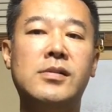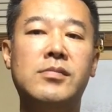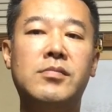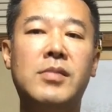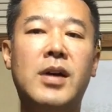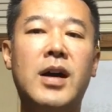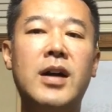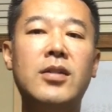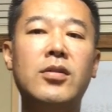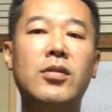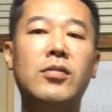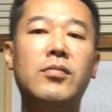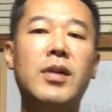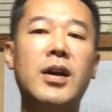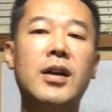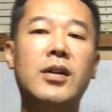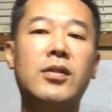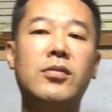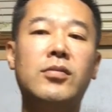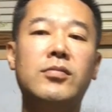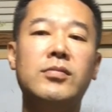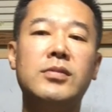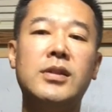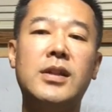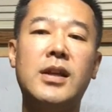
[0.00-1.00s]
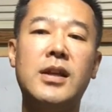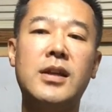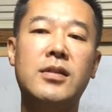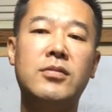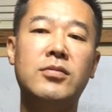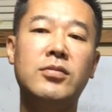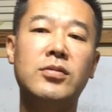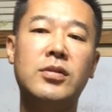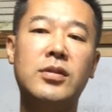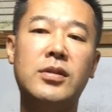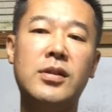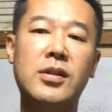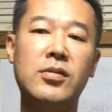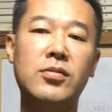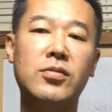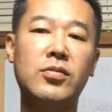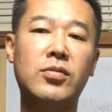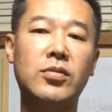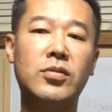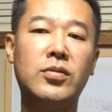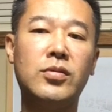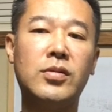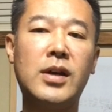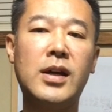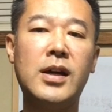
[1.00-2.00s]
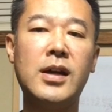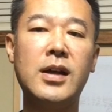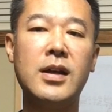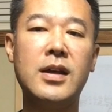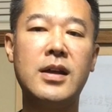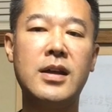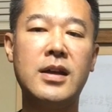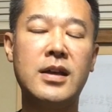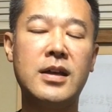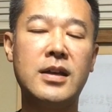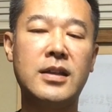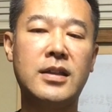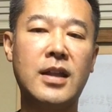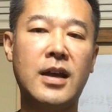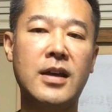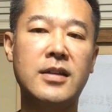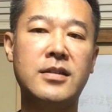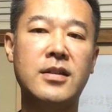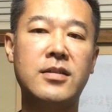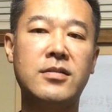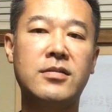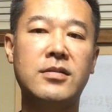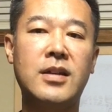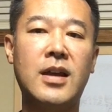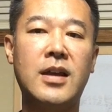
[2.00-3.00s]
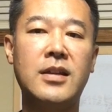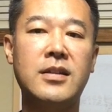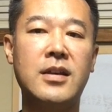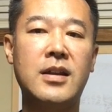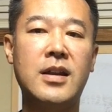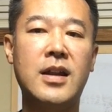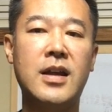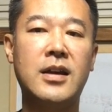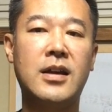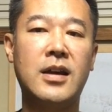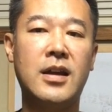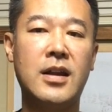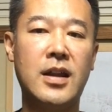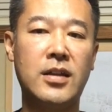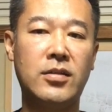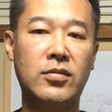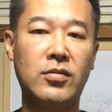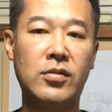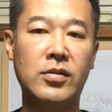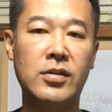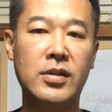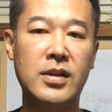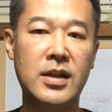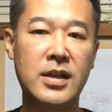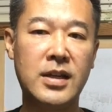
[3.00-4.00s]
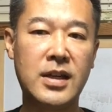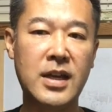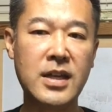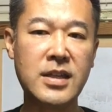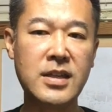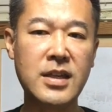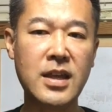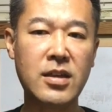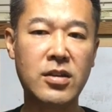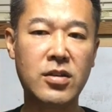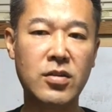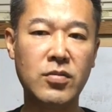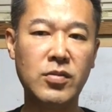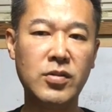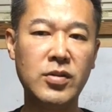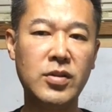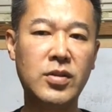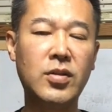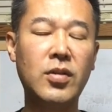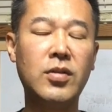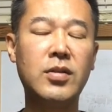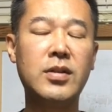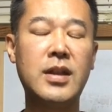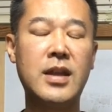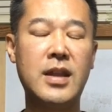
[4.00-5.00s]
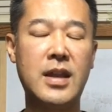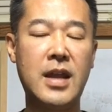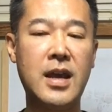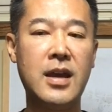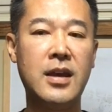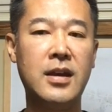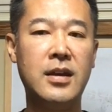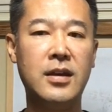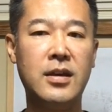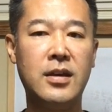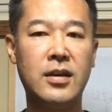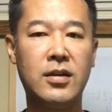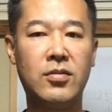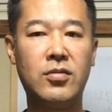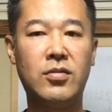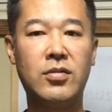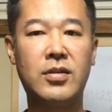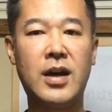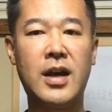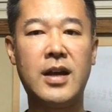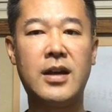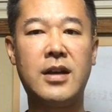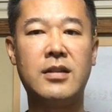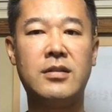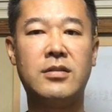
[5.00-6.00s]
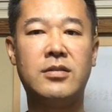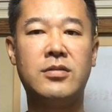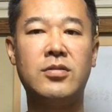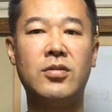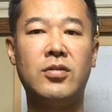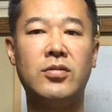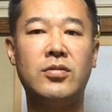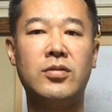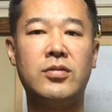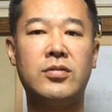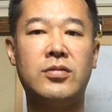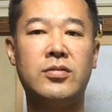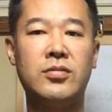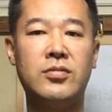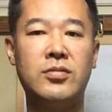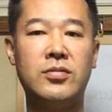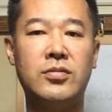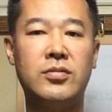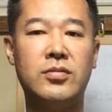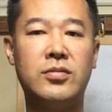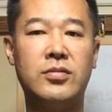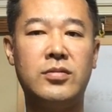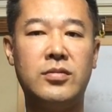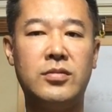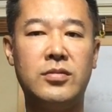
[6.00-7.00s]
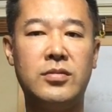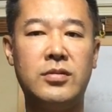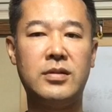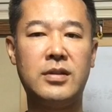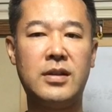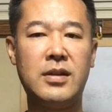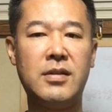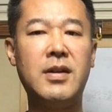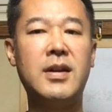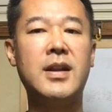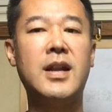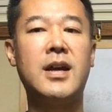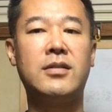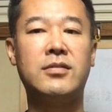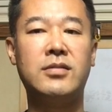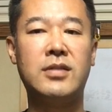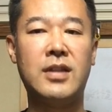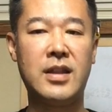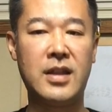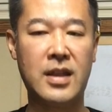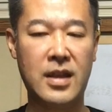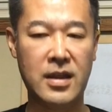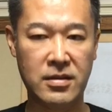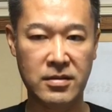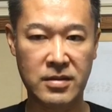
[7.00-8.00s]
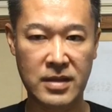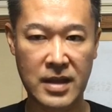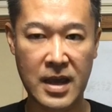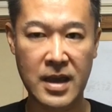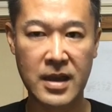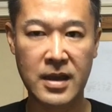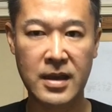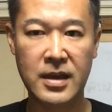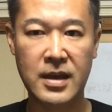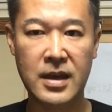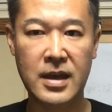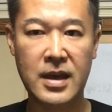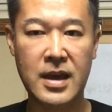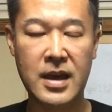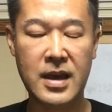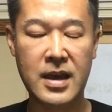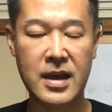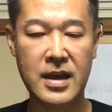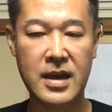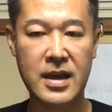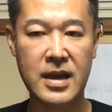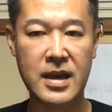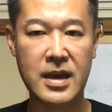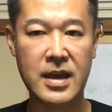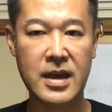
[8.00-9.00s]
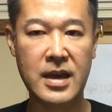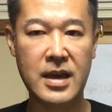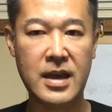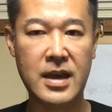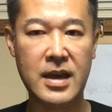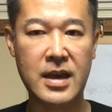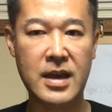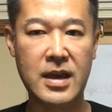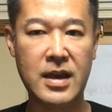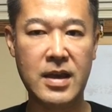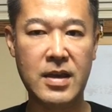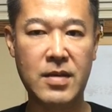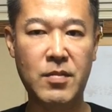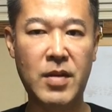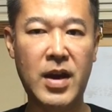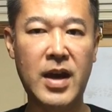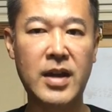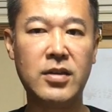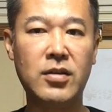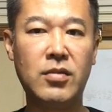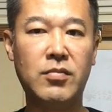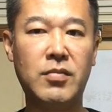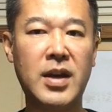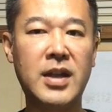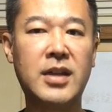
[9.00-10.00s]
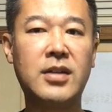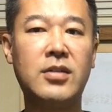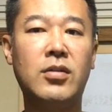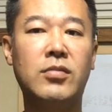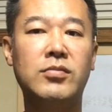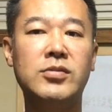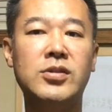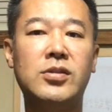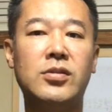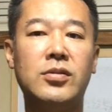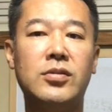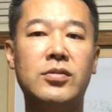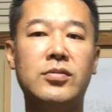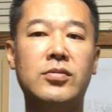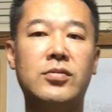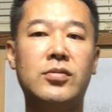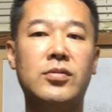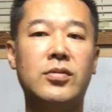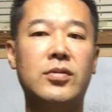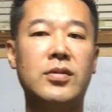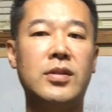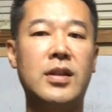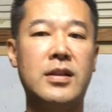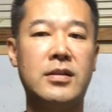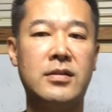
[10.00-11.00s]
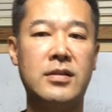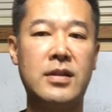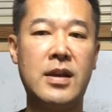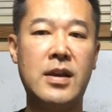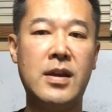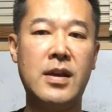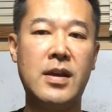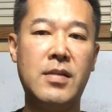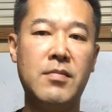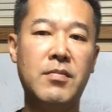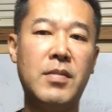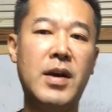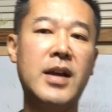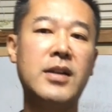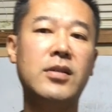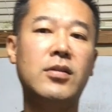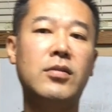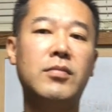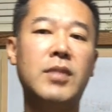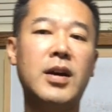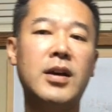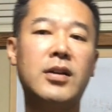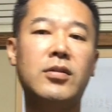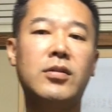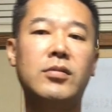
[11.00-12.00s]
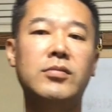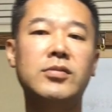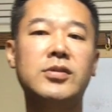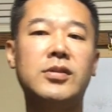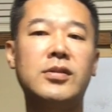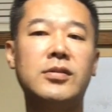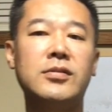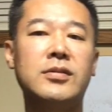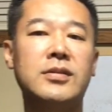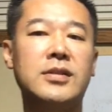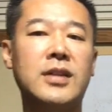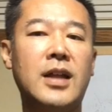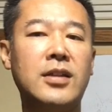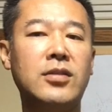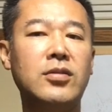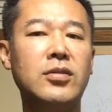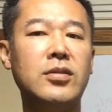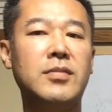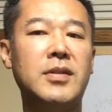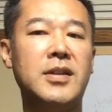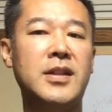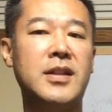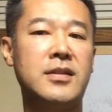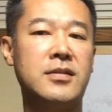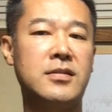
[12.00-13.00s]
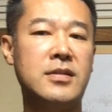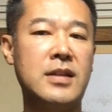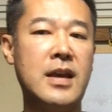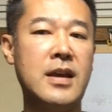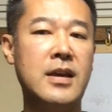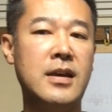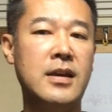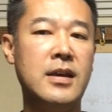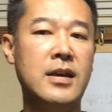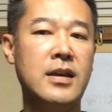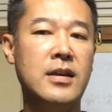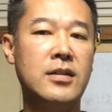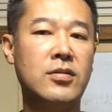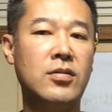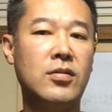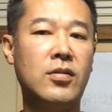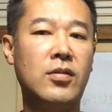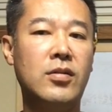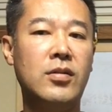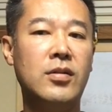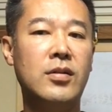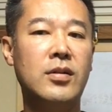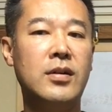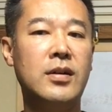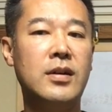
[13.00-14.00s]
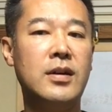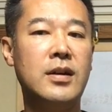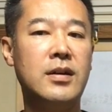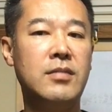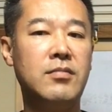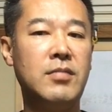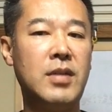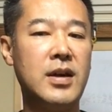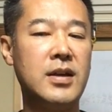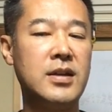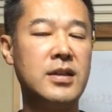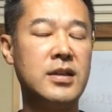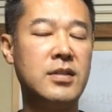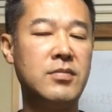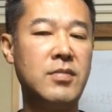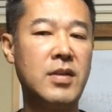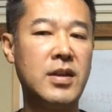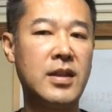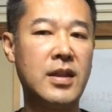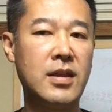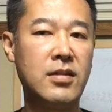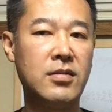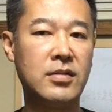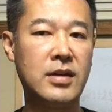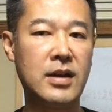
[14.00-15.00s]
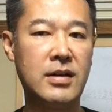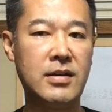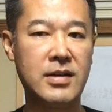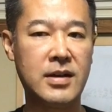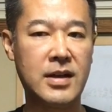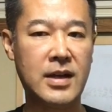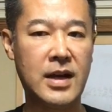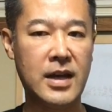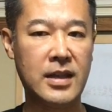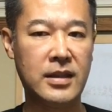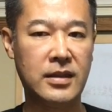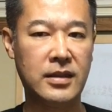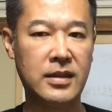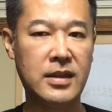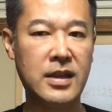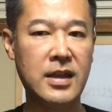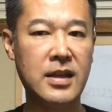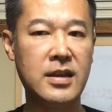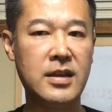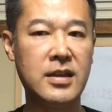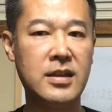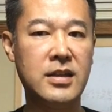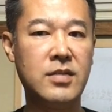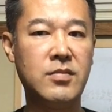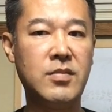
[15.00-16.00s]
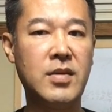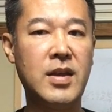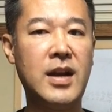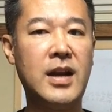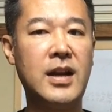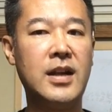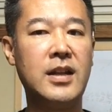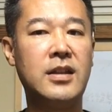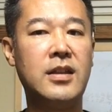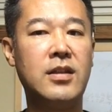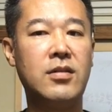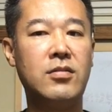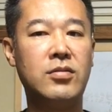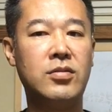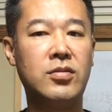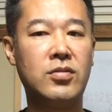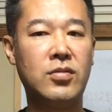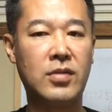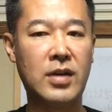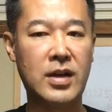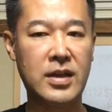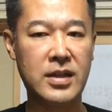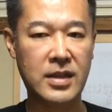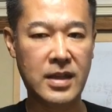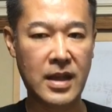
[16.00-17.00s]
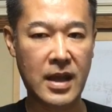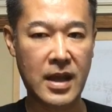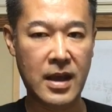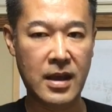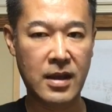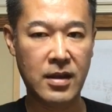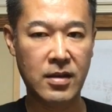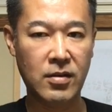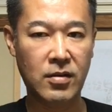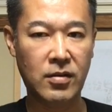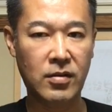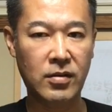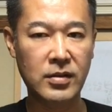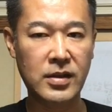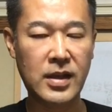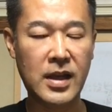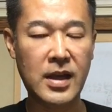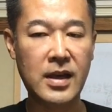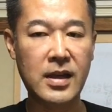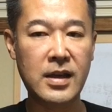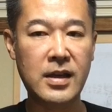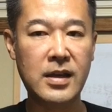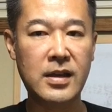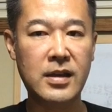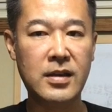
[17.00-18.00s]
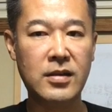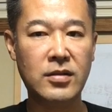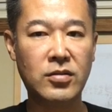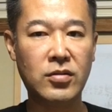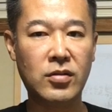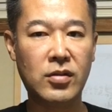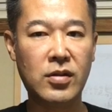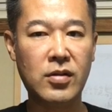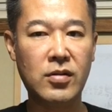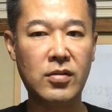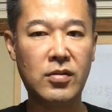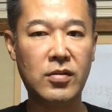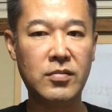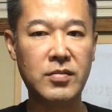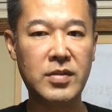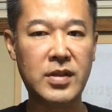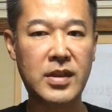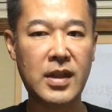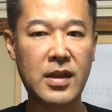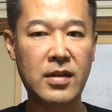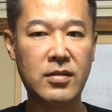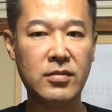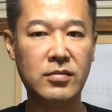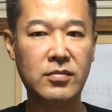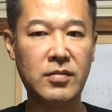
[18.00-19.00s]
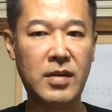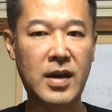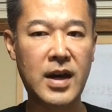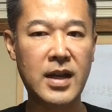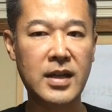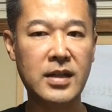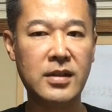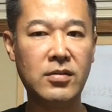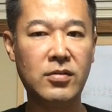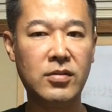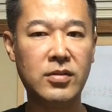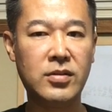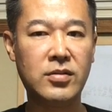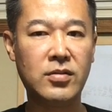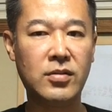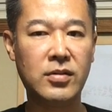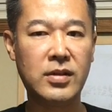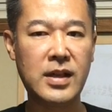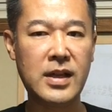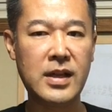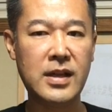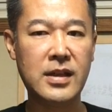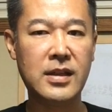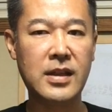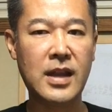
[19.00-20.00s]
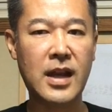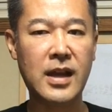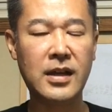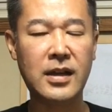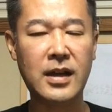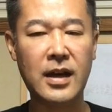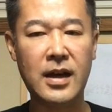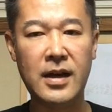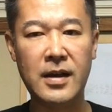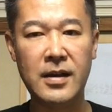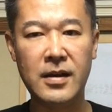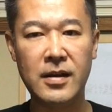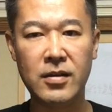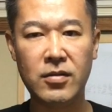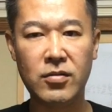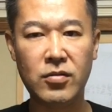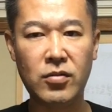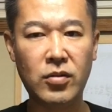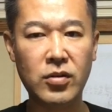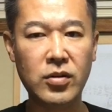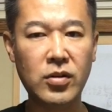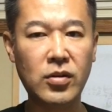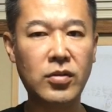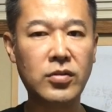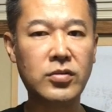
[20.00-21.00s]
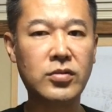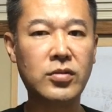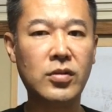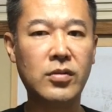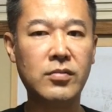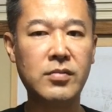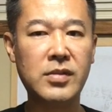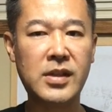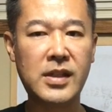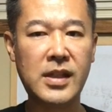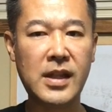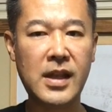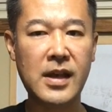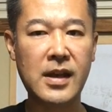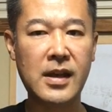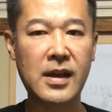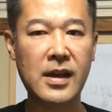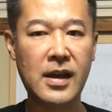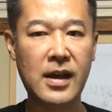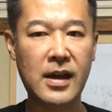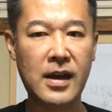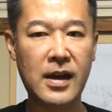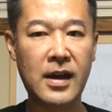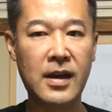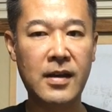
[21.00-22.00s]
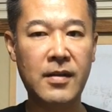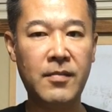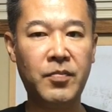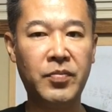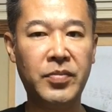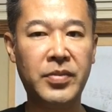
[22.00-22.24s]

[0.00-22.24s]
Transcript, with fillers: 周りを巻き込んでいくっていうことが、えー、大切なんじゃないかなと決して自分一人でねこう解決しようとするではなくてですね、えー、周りを巻き込むということですね周りを巻き込むというのは例えばですねその、まあ、いじめてる側があっていじめられてる人がいてほんでそれを見てる周りの人でなんかこう様子を見てあ